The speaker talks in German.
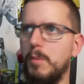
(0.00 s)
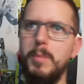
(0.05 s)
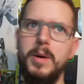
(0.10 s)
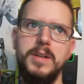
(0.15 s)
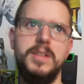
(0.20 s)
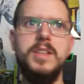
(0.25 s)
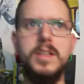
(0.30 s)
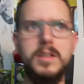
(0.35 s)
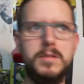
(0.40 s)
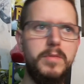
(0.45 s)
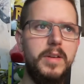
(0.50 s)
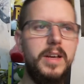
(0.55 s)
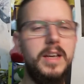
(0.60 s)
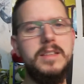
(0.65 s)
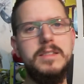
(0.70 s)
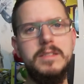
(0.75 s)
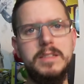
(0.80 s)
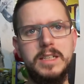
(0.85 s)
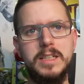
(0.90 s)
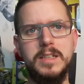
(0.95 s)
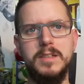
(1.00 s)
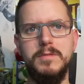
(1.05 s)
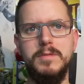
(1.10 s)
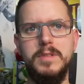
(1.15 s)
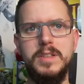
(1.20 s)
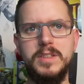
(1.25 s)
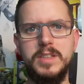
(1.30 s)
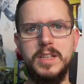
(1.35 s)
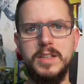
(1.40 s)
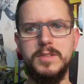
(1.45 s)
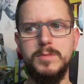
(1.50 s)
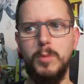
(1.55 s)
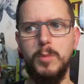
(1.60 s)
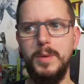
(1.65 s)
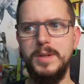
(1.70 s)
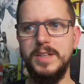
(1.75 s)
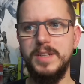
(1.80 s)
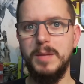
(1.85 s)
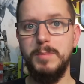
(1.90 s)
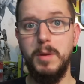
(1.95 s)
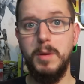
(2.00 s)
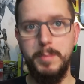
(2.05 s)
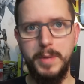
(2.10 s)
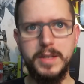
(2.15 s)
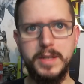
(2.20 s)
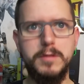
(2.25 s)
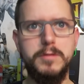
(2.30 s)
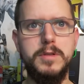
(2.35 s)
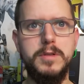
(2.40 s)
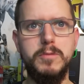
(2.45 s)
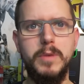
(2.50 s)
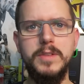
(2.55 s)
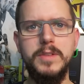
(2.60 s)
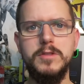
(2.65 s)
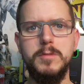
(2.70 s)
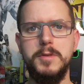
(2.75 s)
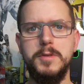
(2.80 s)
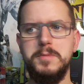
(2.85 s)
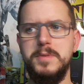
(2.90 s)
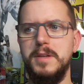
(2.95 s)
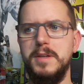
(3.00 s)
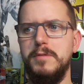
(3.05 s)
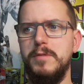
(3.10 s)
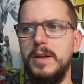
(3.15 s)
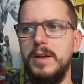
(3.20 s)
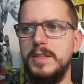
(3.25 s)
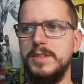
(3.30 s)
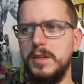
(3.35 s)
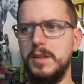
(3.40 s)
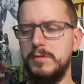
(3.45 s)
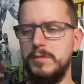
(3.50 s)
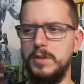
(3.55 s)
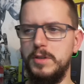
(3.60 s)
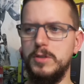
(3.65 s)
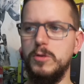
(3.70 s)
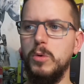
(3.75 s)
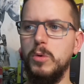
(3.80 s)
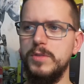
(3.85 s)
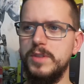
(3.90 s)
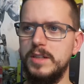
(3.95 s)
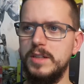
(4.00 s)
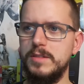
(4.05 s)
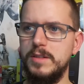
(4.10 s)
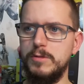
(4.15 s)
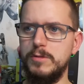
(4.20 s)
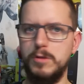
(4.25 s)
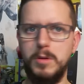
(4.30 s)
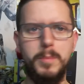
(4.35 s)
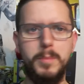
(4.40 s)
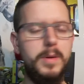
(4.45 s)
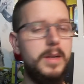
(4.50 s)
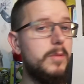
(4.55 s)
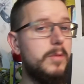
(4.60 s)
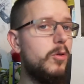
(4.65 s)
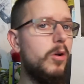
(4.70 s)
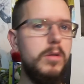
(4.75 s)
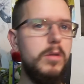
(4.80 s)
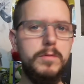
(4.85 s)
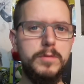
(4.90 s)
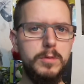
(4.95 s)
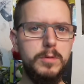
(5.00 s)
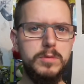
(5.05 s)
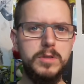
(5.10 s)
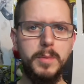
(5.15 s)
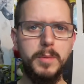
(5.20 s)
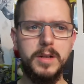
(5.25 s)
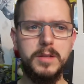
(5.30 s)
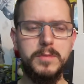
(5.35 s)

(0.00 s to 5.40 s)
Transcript: bombardiert werden, wie es jetzt momentan bei Battlefield One zum Beispiel der Fall ist, das finde ich großartig, oder bei einem Call of Duty